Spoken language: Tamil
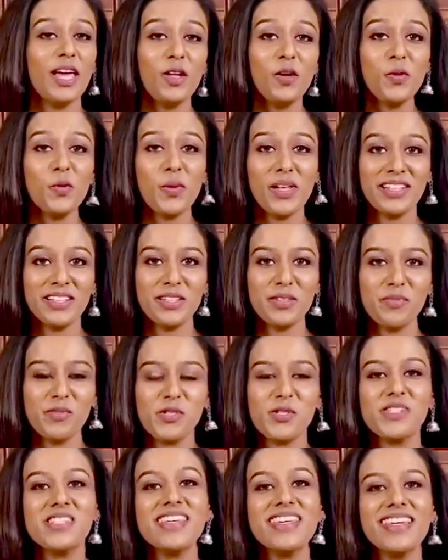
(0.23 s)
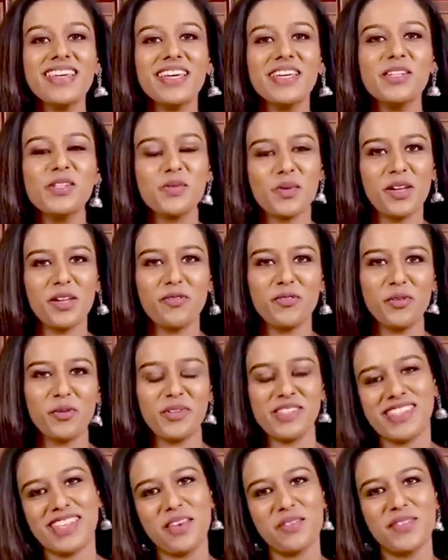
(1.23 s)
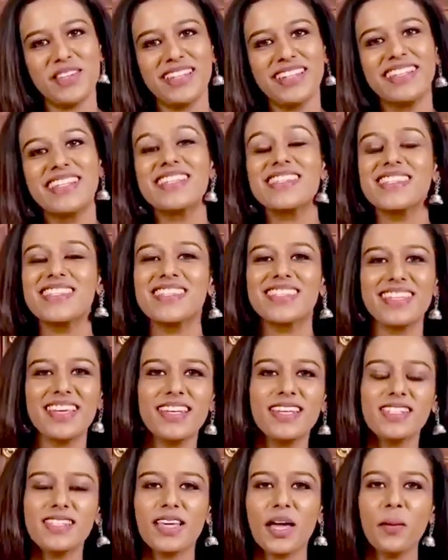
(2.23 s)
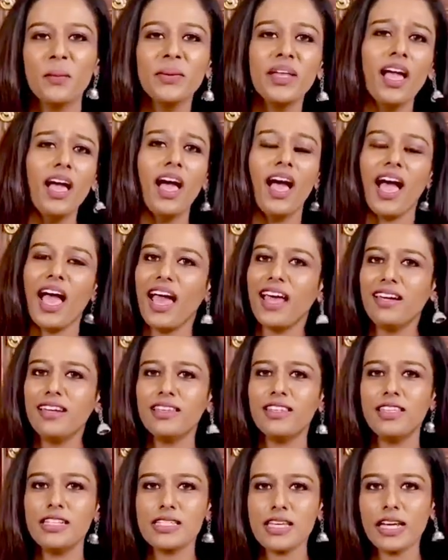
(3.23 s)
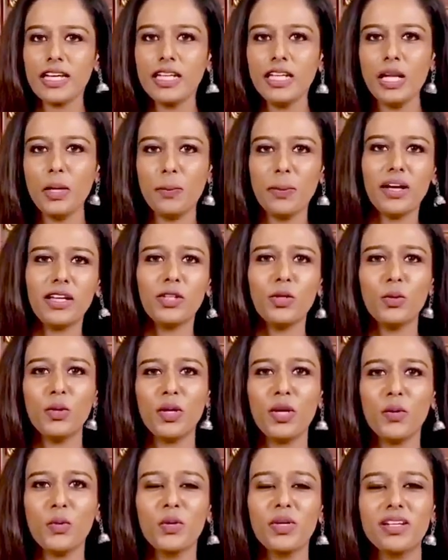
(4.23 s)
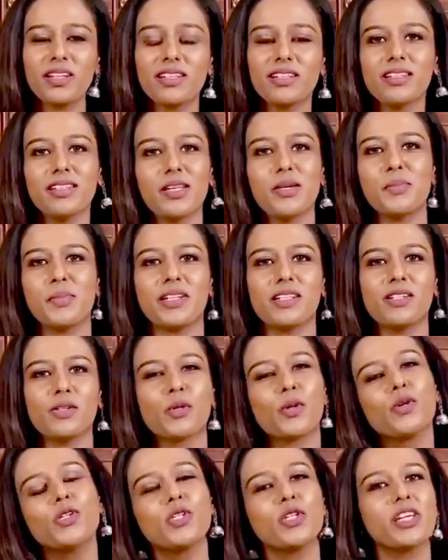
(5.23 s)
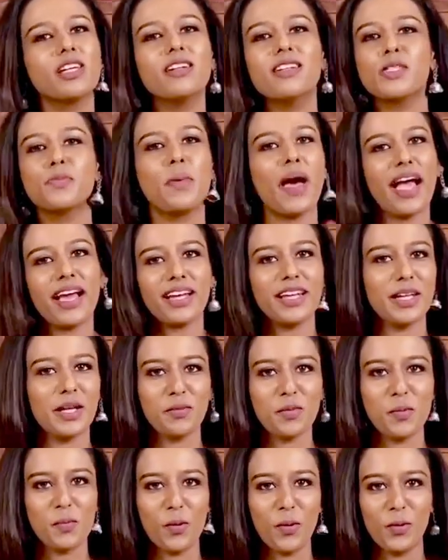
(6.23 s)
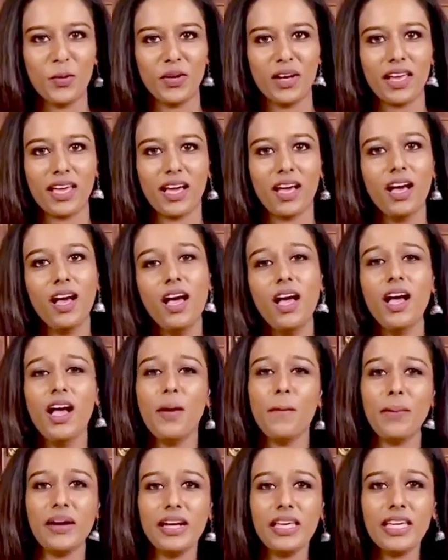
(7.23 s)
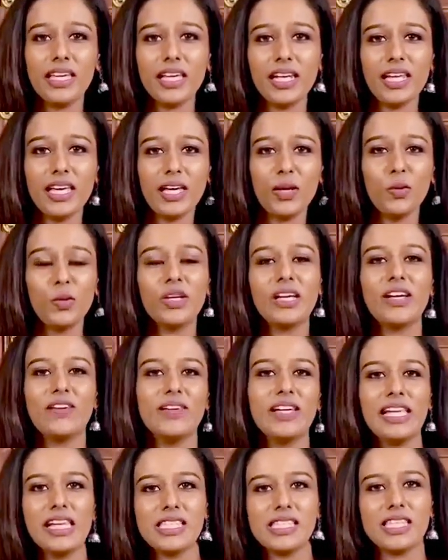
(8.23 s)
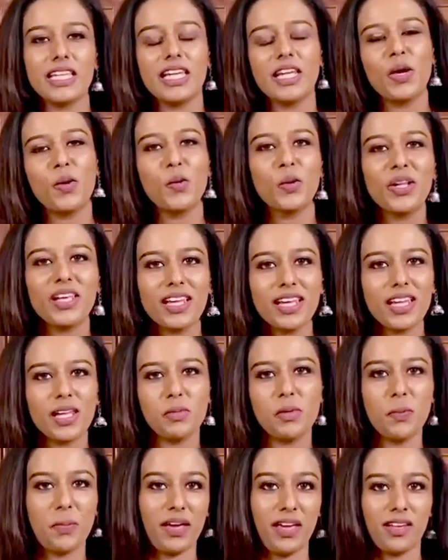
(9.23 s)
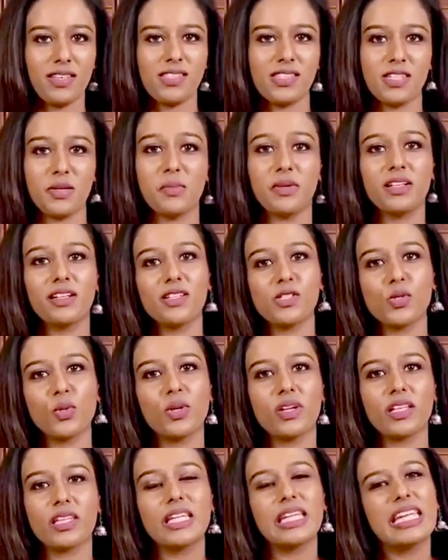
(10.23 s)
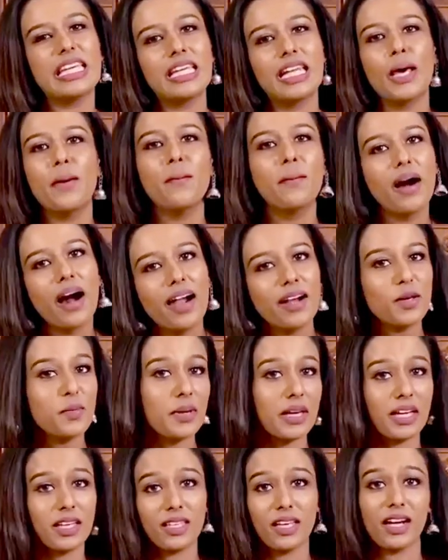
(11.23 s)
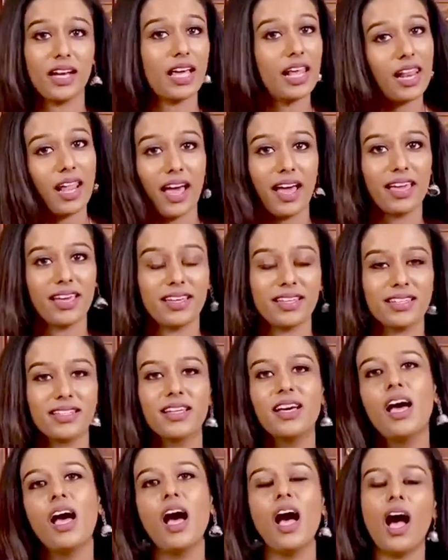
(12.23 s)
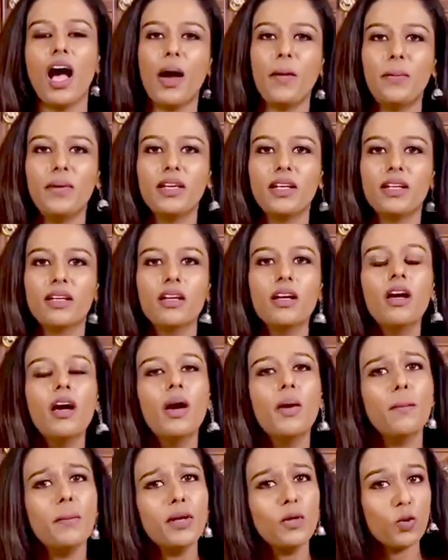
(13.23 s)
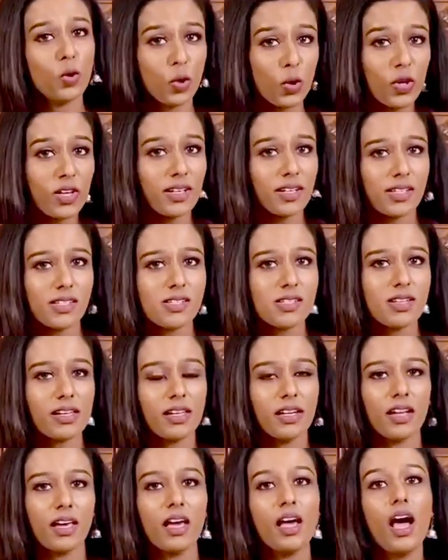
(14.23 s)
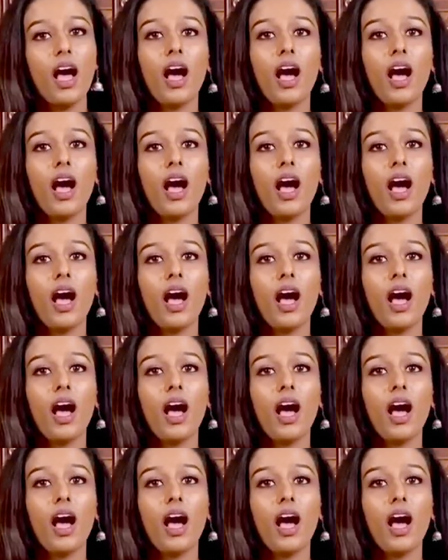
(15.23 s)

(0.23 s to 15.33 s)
ஹலோ வெல்கம் டு டிஎன் டுவெண்ட்டி ஃபோர் செவன் திஸ் இஸ் ஜெனிஷா அண்ட் இந்த டைட்டில் உடனே உங்களுக்கு நமக்கு கொஞ்சம் இயர்ஸ் பேக்கில் நம்ம போவோம் இல்லையா படிக்கலை ஒழுங்காக வேலை செய்யலைன்னா உடனே நம்ம பேரண்ட்ஸ் நம்மக்கிட்ட சொல்கிறது நீ எல்லாம் மாடு மேய்க்க தாண்டா லாயக்கு அப்படின்னு பட் ஒரு கண்ட்ரியில்